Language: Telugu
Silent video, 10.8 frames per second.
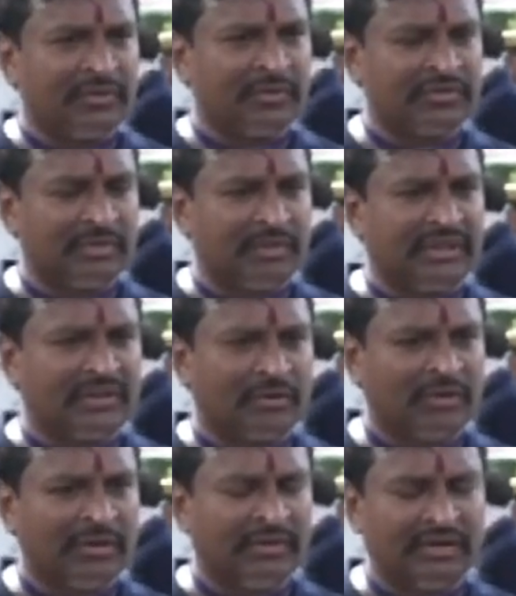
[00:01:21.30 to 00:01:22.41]
గారు సిబ్బంది అంతా
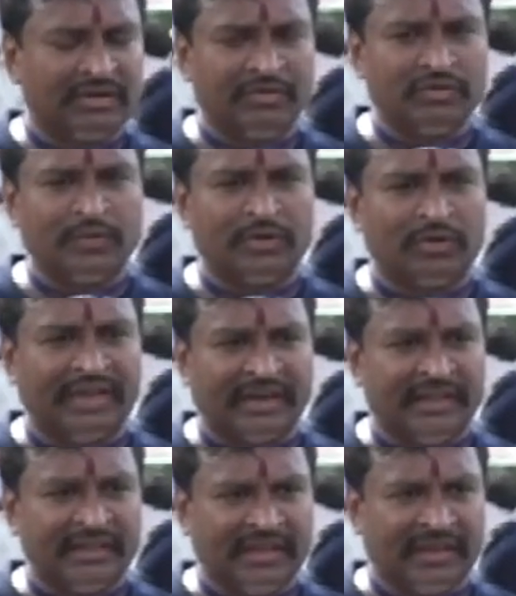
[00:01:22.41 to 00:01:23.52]
కూడా రివ్యూస్ పెట్టుకొని
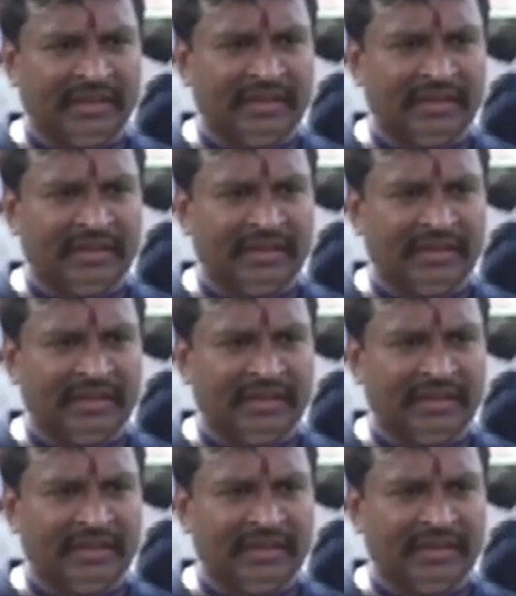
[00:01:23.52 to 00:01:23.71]
ఎక్కడైతే